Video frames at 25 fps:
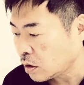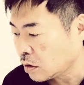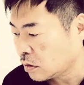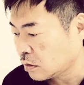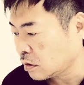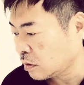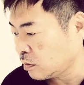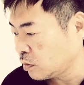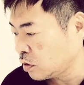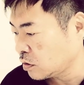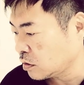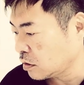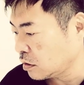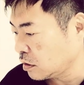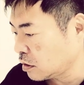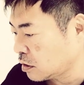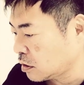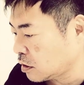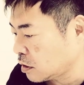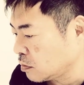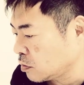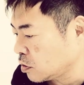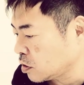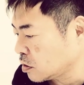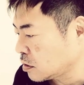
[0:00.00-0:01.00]
久々に
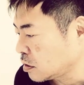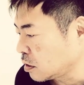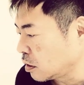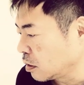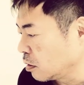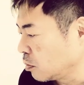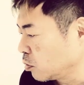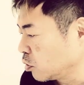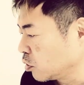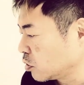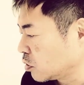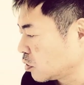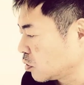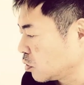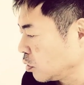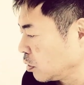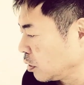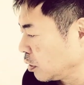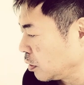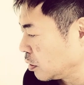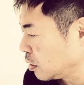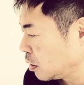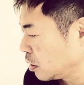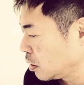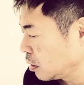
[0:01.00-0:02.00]
聞きましたね、ボス恋
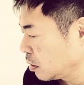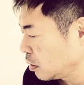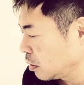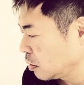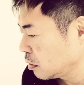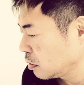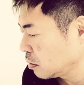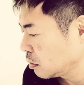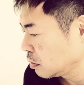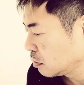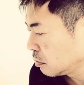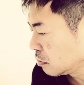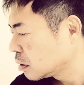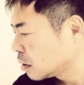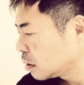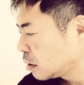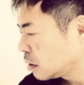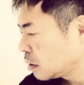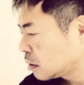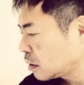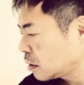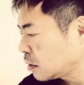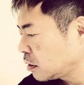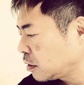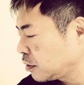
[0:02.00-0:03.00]
がね。
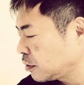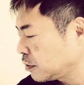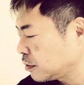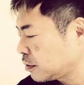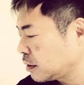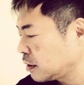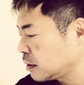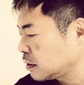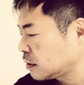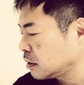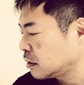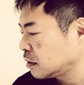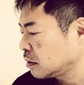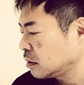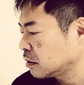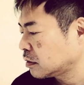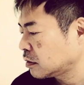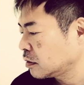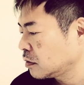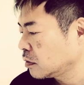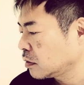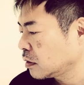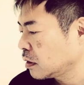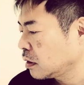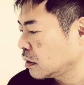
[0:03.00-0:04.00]
2021年3
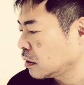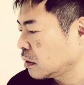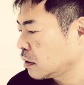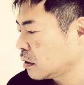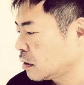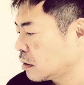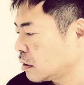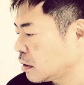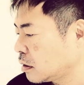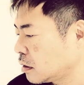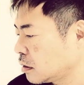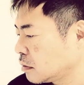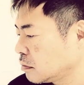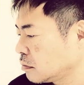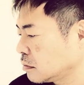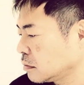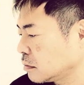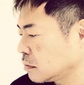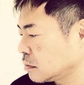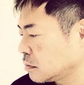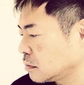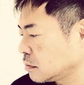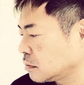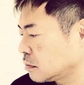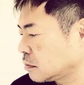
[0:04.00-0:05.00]
月の月
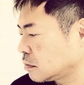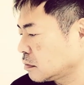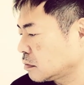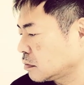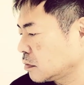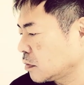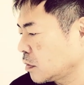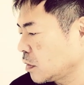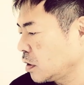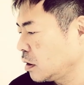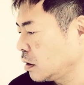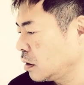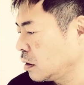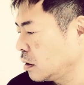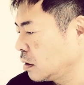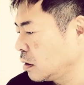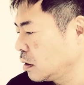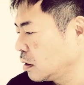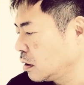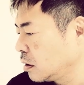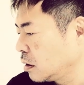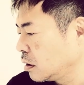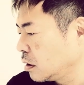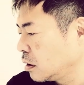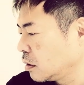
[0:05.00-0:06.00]
間、
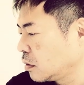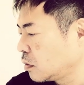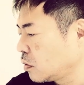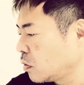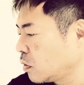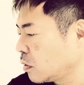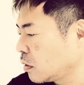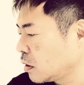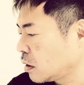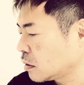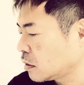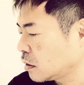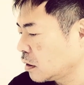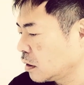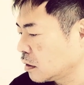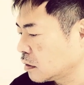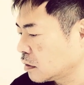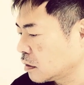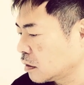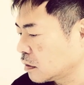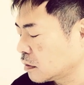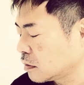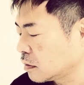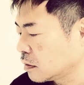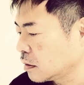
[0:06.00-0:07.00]
えー、動画再
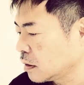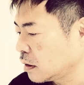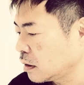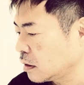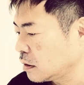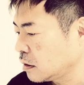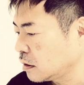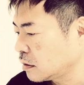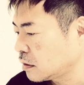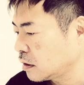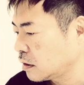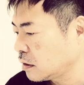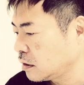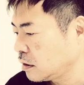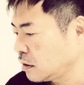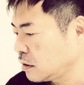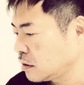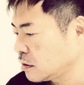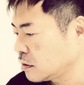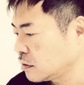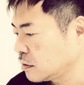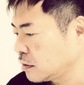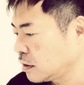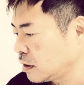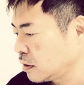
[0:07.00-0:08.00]
生数が
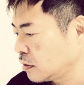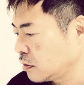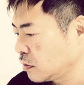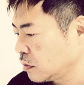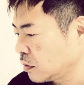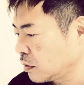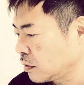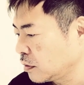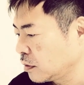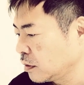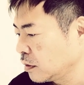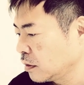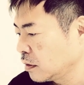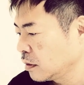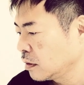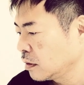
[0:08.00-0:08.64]
2020年の、